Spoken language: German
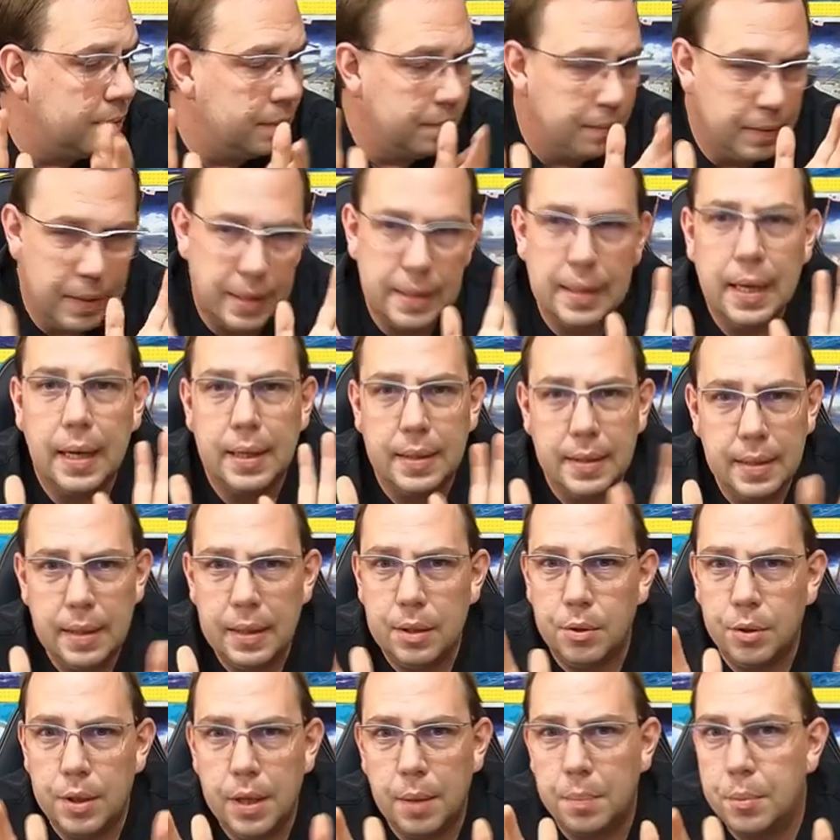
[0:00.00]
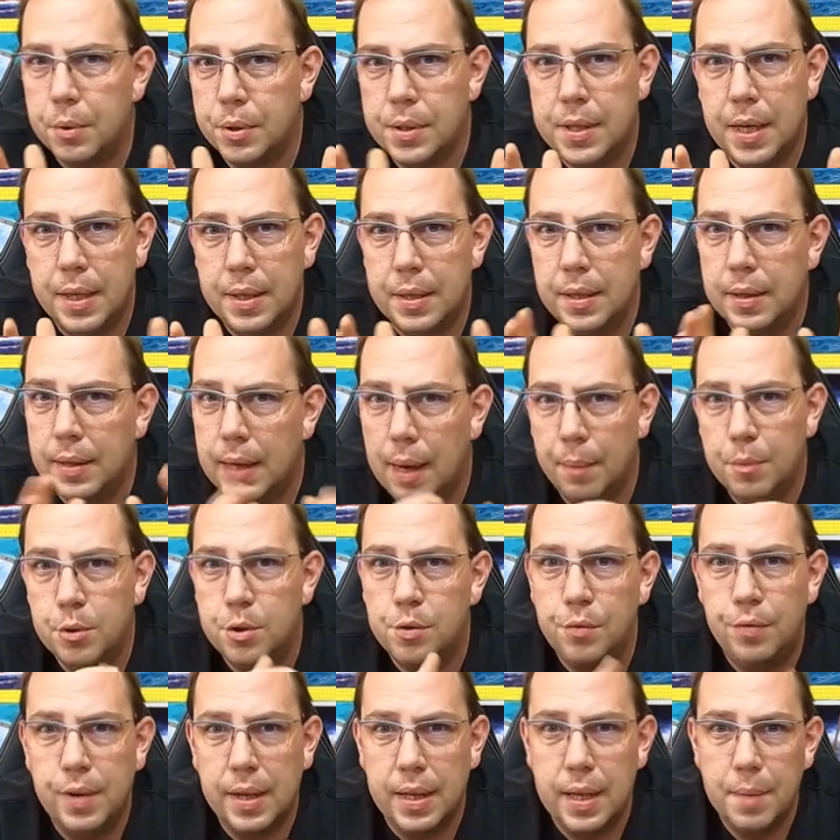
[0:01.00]
Wie gesagt, nicht 100 Prozent. Ab und
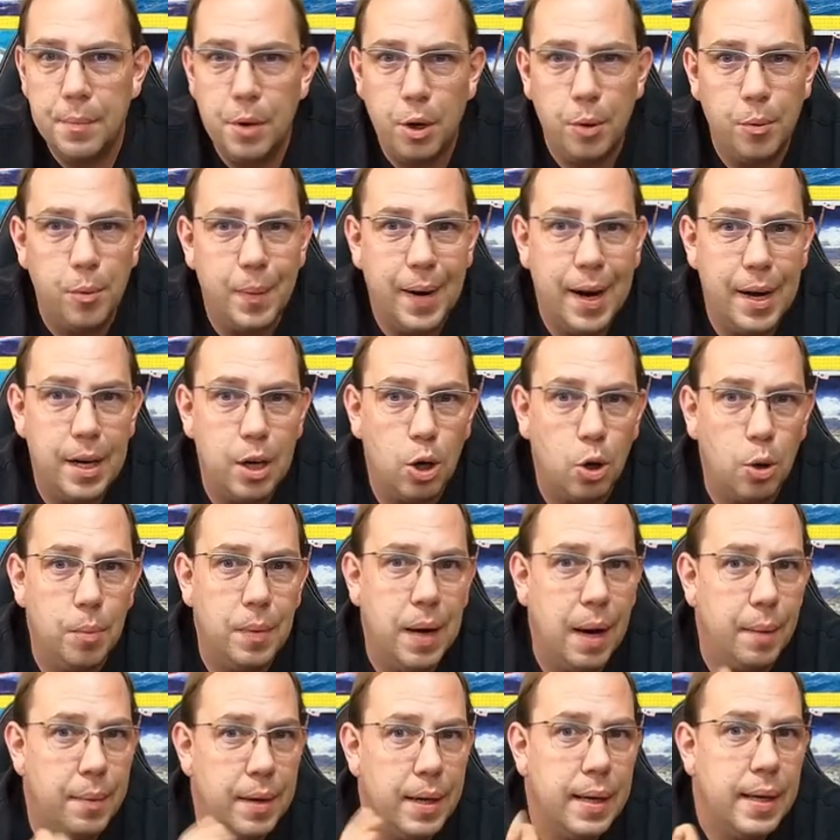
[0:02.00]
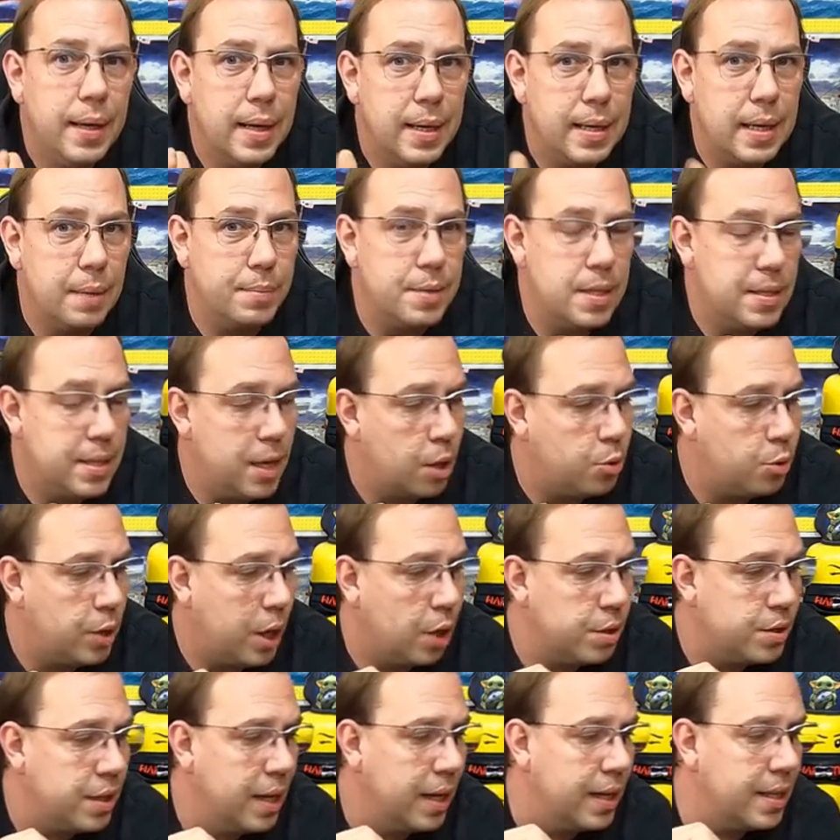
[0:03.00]
zu fliegt immer noch mal einer rum, aber ich habe sie sehr gut
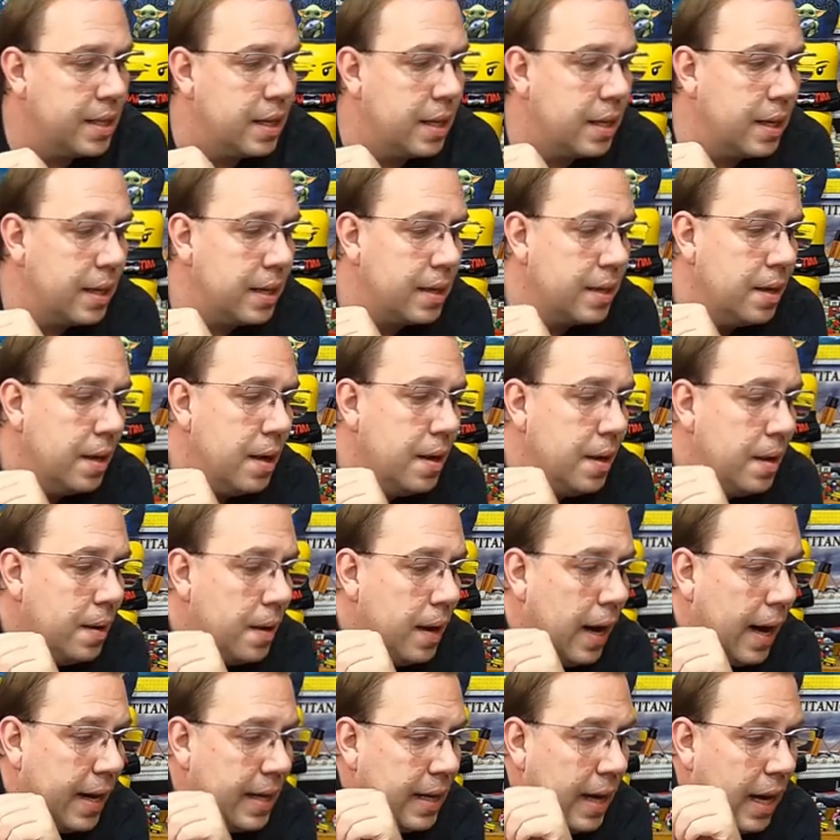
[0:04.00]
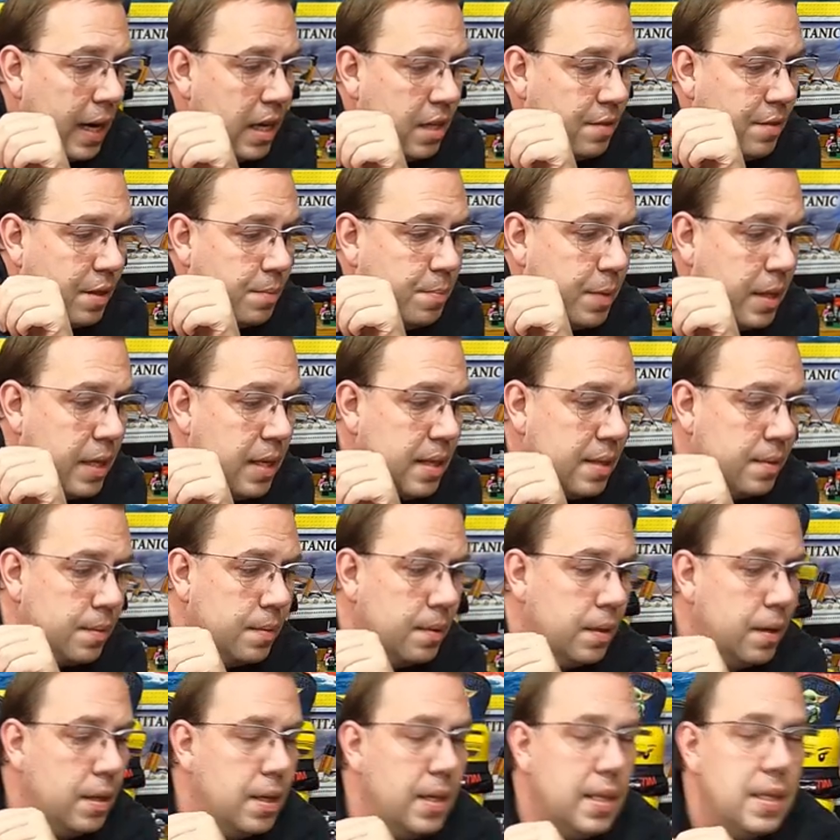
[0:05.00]
ausgerichtet gekriegt. Hatte alles was mit diesen
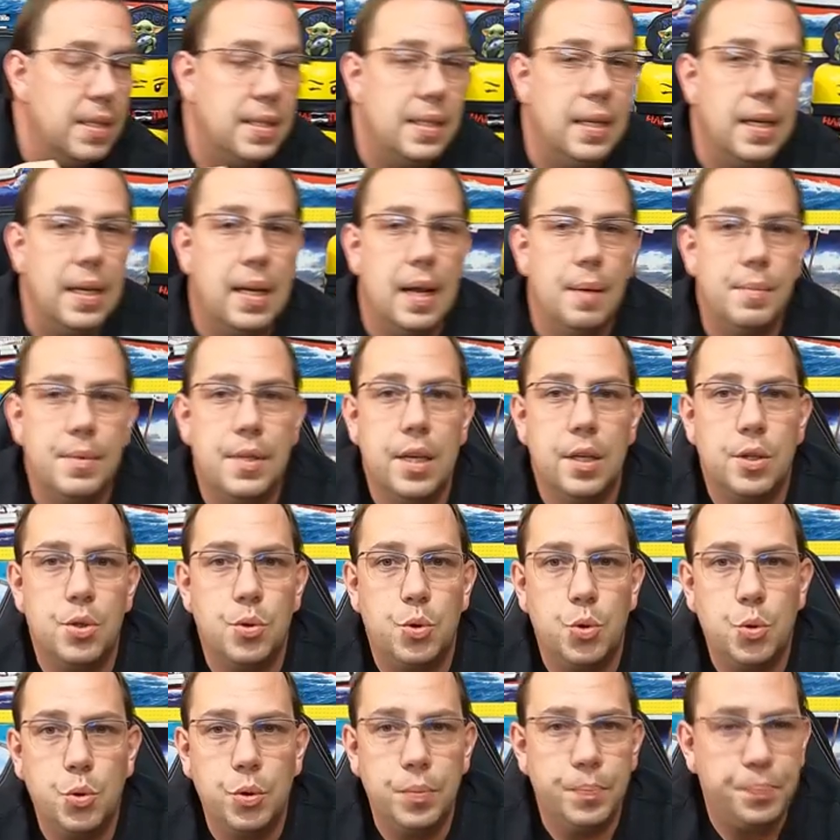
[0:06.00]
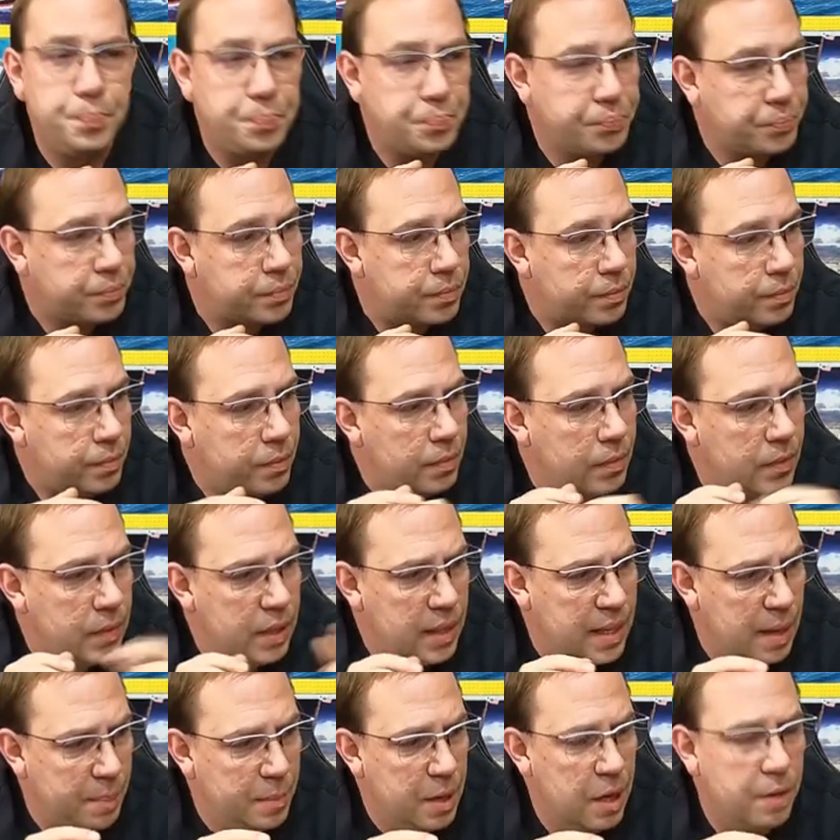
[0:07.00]
C-Clamps hier zu tun.
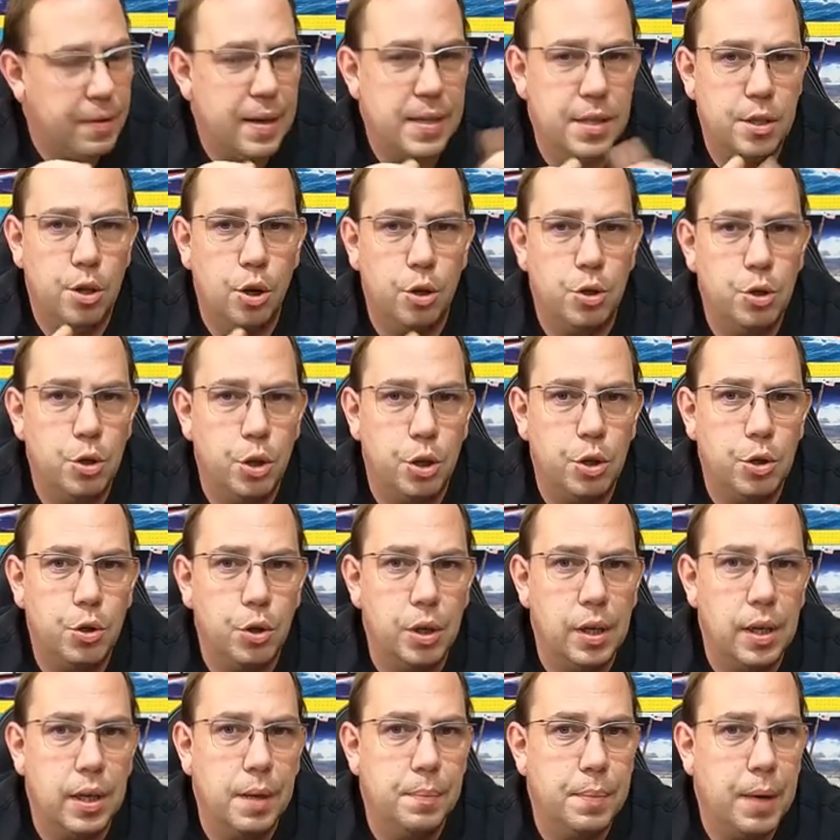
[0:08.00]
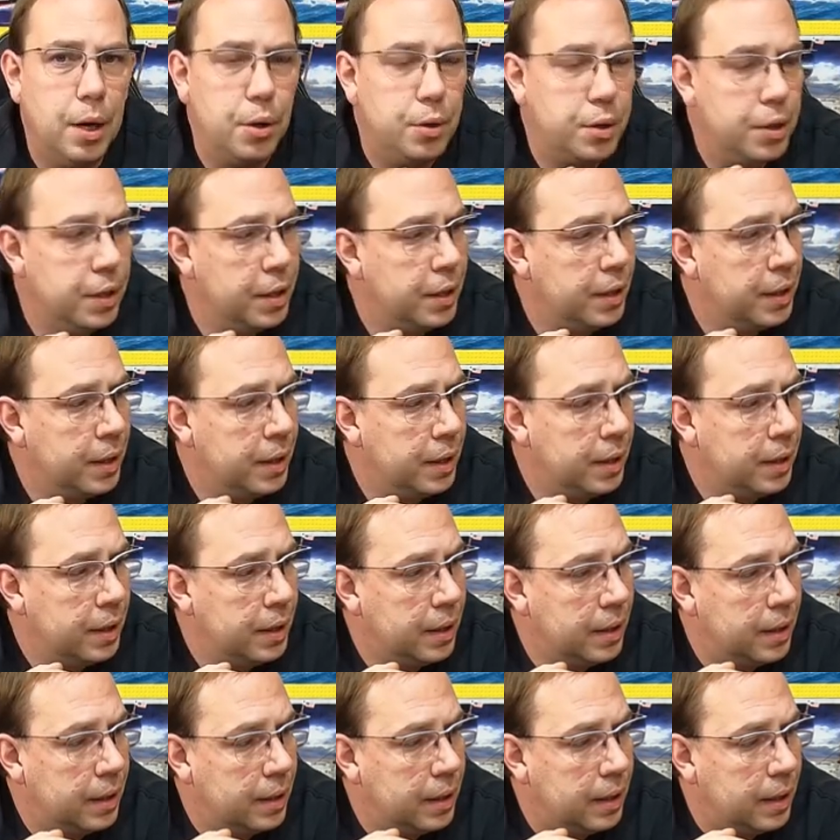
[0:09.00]
Ich habe mir quasi noch einen neuen Tunnel gebaut.
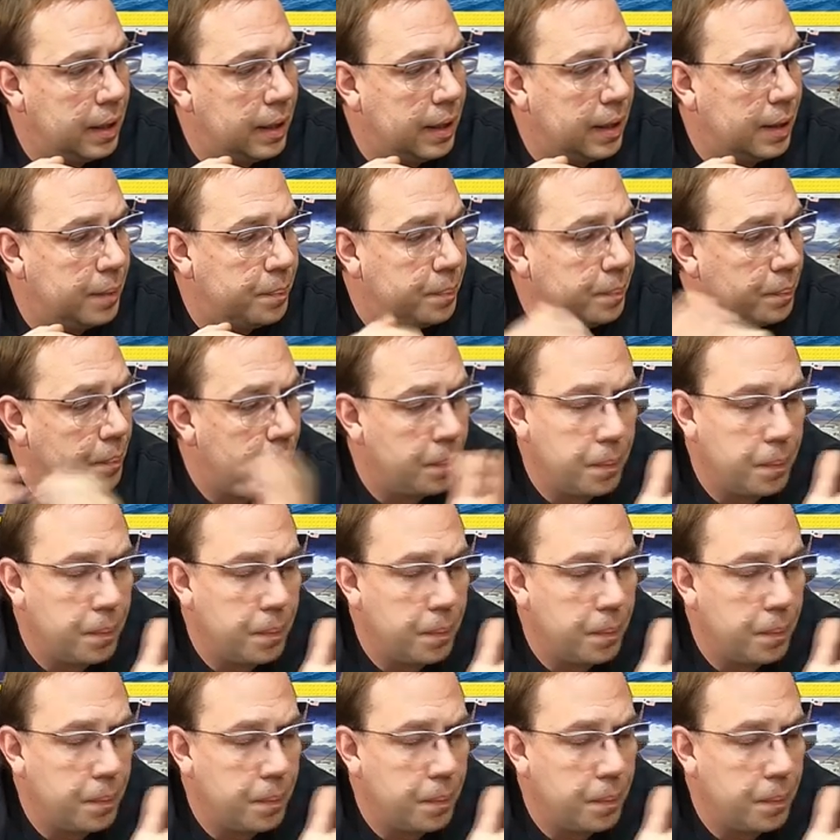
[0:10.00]
Ähm,